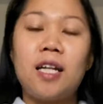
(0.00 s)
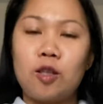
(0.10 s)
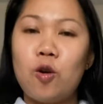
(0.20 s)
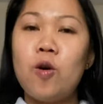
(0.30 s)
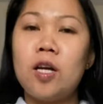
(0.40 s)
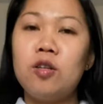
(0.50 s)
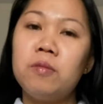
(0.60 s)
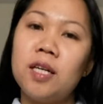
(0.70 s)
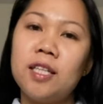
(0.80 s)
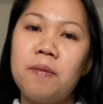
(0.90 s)
at kung
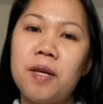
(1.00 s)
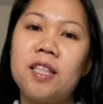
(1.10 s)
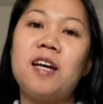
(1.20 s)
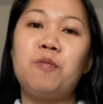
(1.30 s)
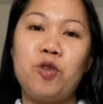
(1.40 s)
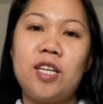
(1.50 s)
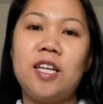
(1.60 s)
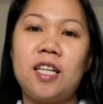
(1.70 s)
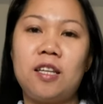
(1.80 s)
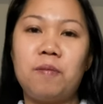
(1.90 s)
anong mga damit ang pwede
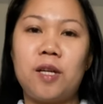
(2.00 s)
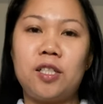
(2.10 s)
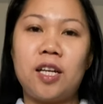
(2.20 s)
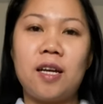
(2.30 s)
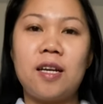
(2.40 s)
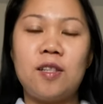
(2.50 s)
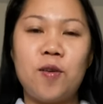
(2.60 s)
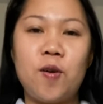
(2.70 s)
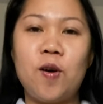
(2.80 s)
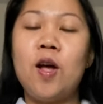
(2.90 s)
nating planchahin.
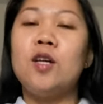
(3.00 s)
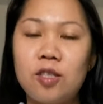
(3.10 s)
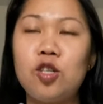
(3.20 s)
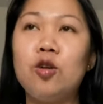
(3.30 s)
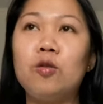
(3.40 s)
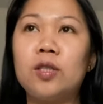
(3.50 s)
No? So yung